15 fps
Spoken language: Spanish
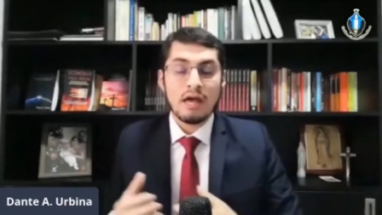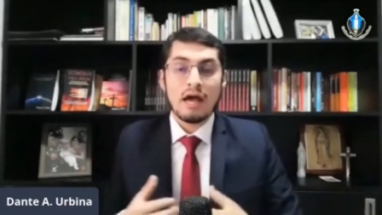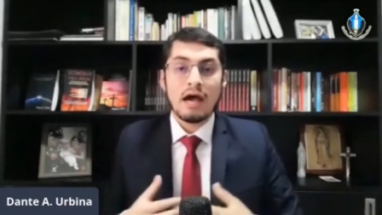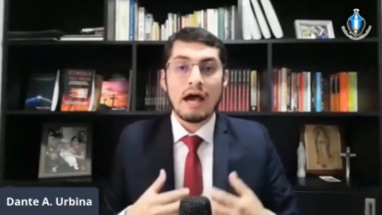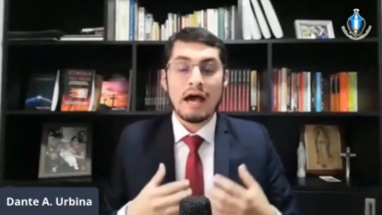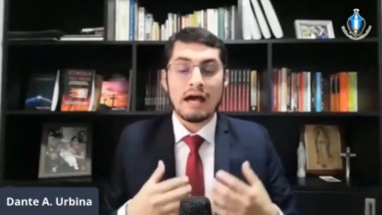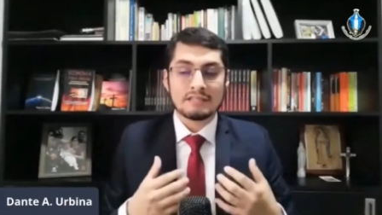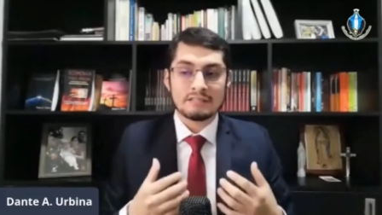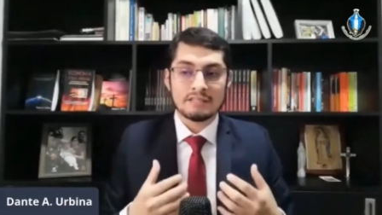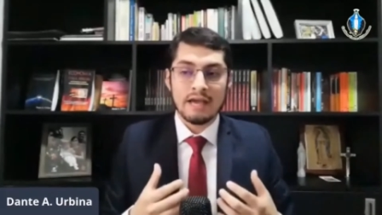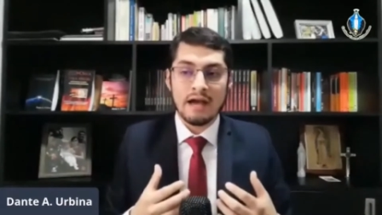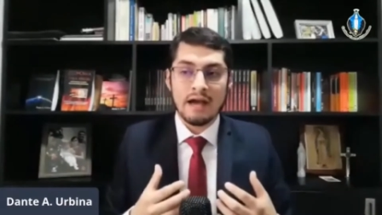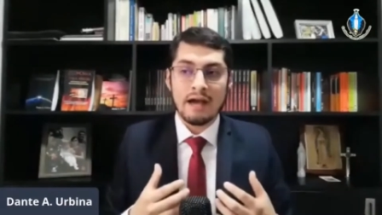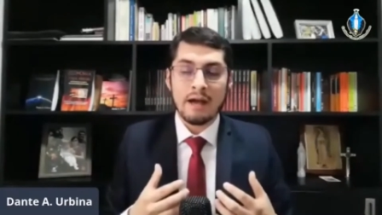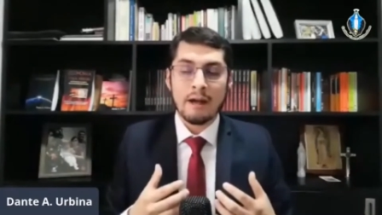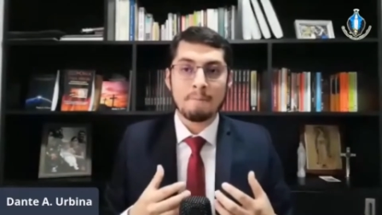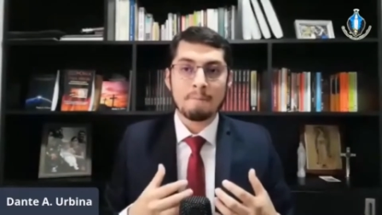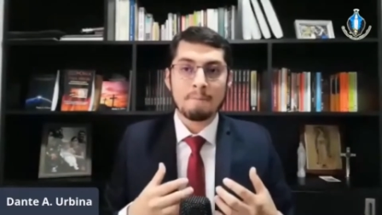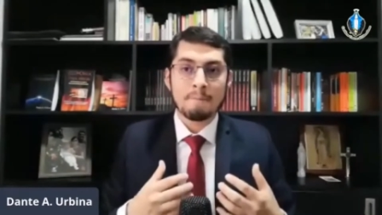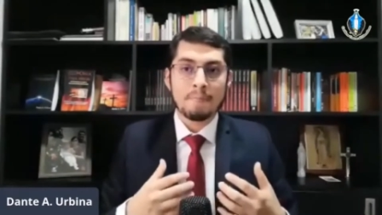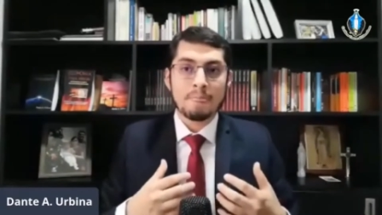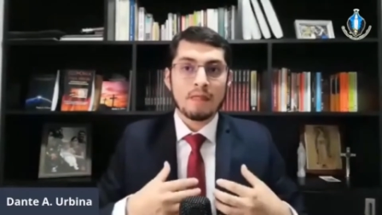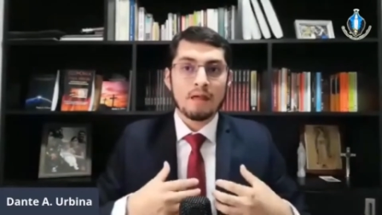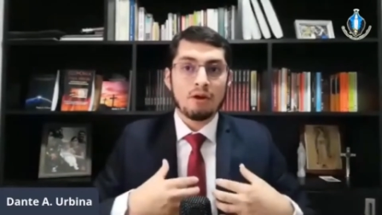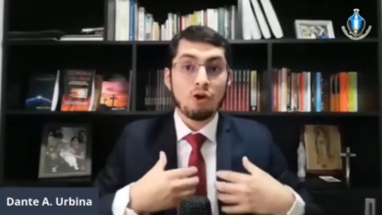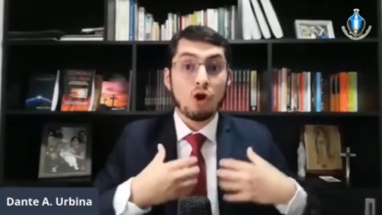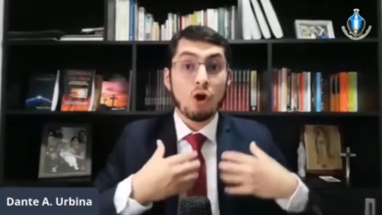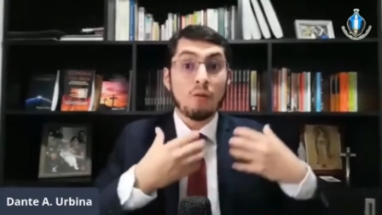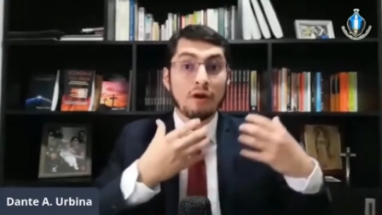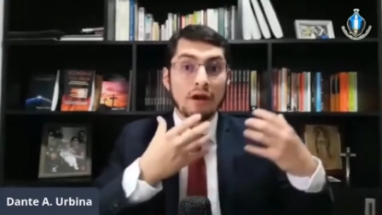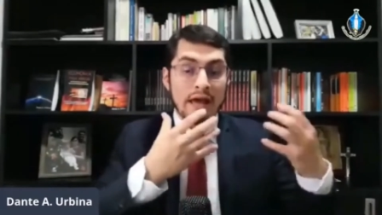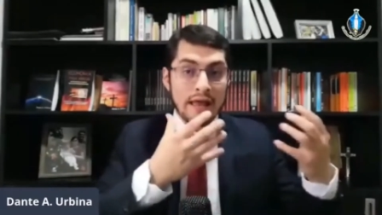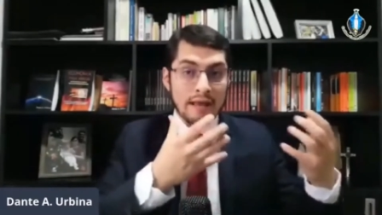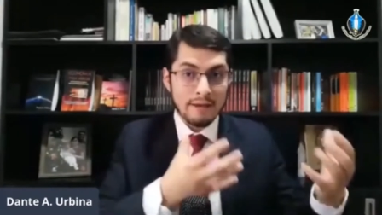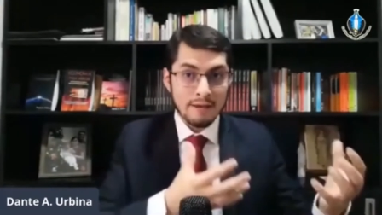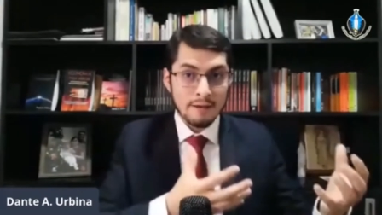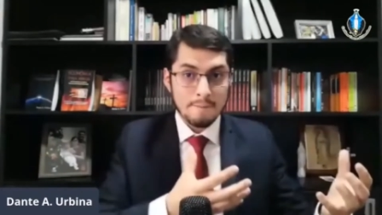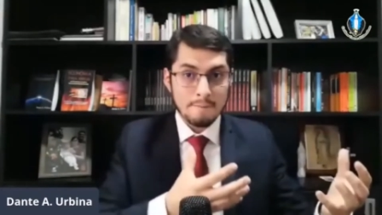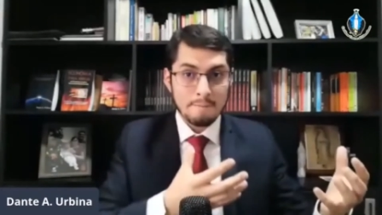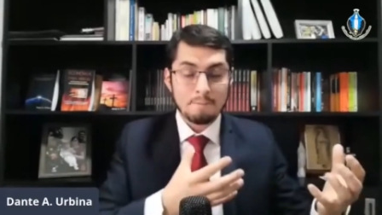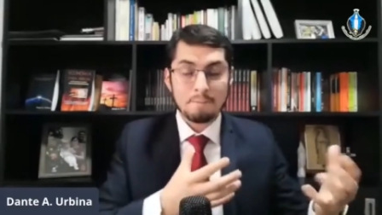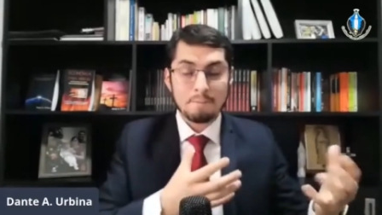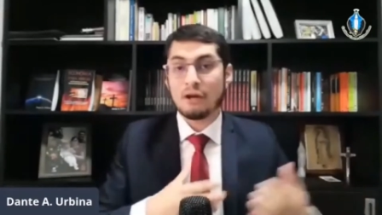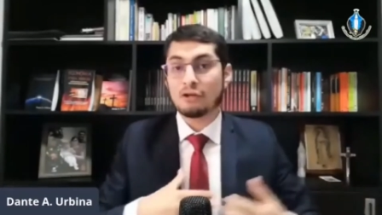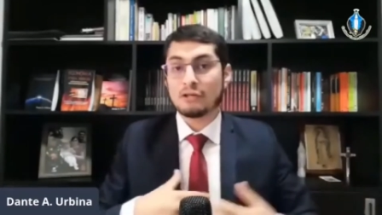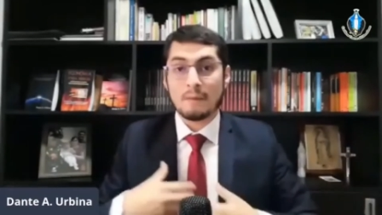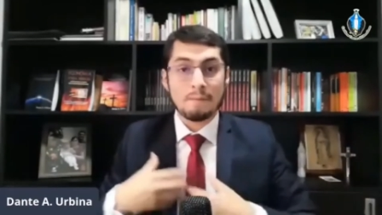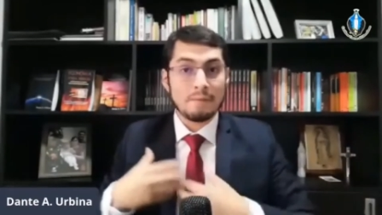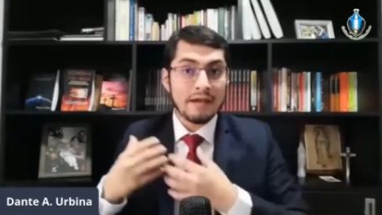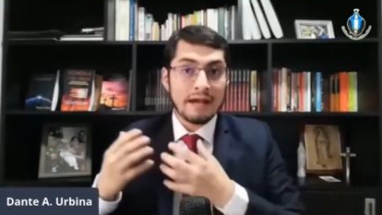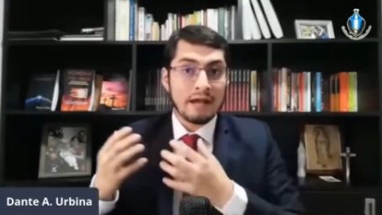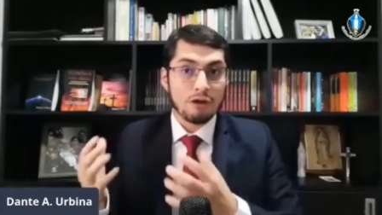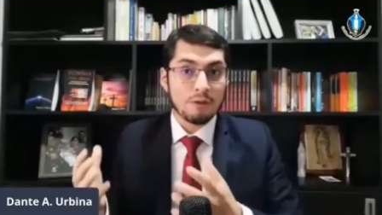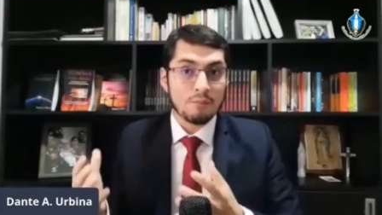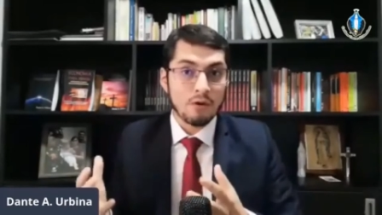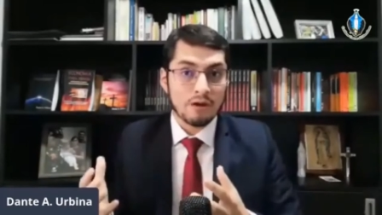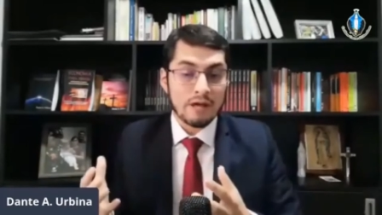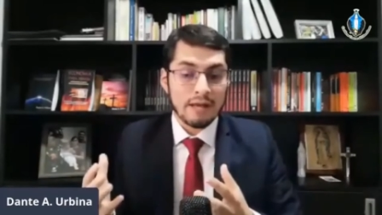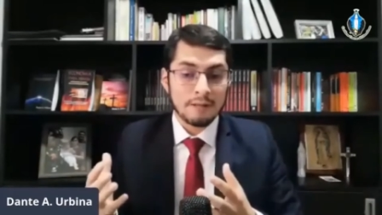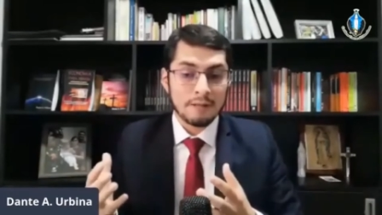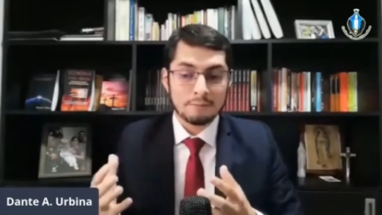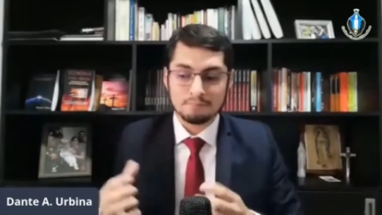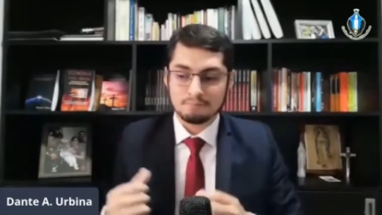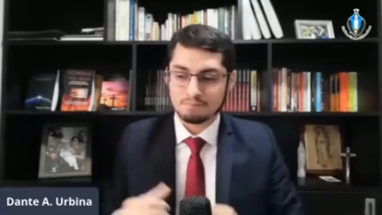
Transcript: hacia lo moral, pero también a lo inmoral,